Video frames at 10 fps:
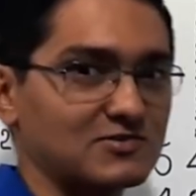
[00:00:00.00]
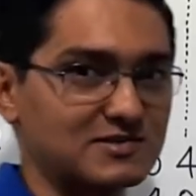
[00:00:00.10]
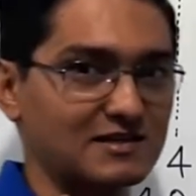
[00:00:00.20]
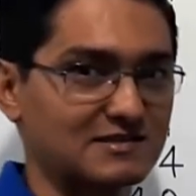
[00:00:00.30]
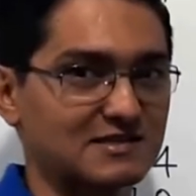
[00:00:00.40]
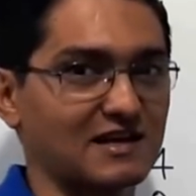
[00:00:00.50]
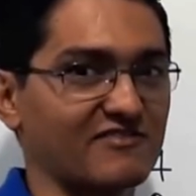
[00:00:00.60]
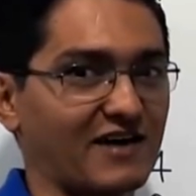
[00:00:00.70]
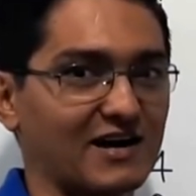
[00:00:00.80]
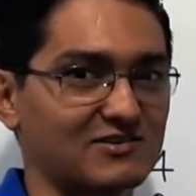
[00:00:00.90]
Tenho certeza que
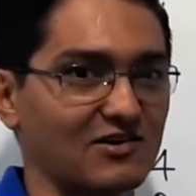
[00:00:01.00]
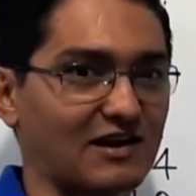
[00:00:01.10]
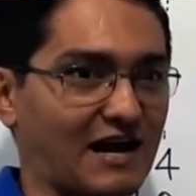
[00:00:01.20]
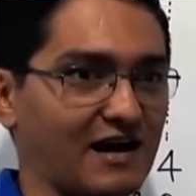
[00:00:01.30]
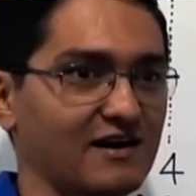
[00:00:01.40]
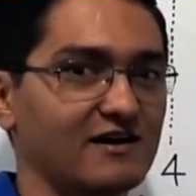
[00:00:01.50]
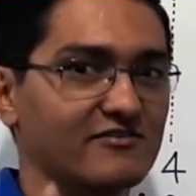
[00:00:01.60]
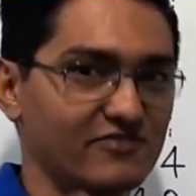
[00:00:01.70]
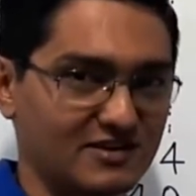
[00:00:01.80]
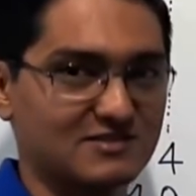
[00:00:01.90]
ela vai
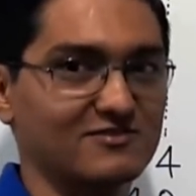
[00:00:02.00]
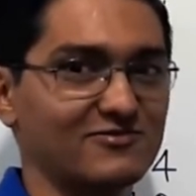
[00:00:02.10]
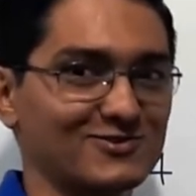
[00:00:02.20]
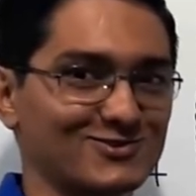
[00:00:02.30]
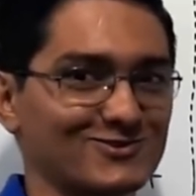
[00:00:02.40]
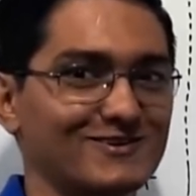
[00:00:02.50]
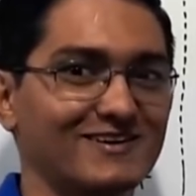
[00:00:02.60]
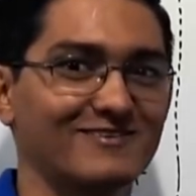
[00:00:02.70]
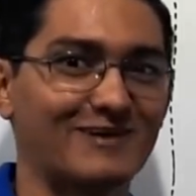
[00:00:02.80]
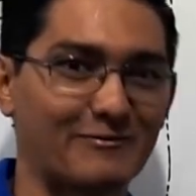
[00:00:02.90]
adorar ver esse vídeo.
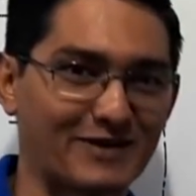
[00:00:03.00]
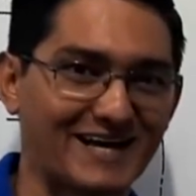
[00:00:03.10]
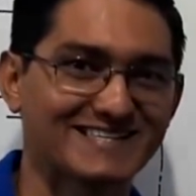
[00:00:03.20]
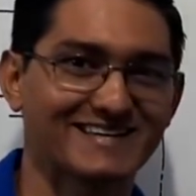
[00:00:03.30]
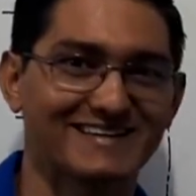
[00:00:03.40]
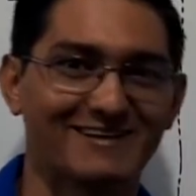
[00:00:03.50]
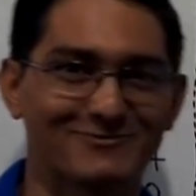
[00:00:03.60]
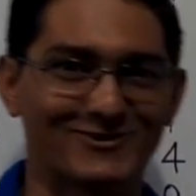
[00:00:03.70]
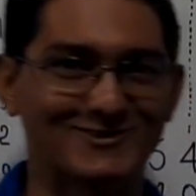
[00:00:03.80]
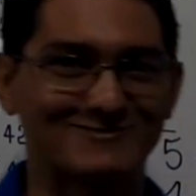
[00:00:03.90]
Um abraço e até a
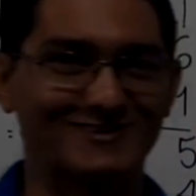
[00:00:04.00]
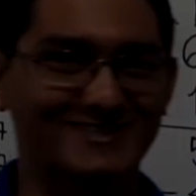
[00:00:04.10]
próxima.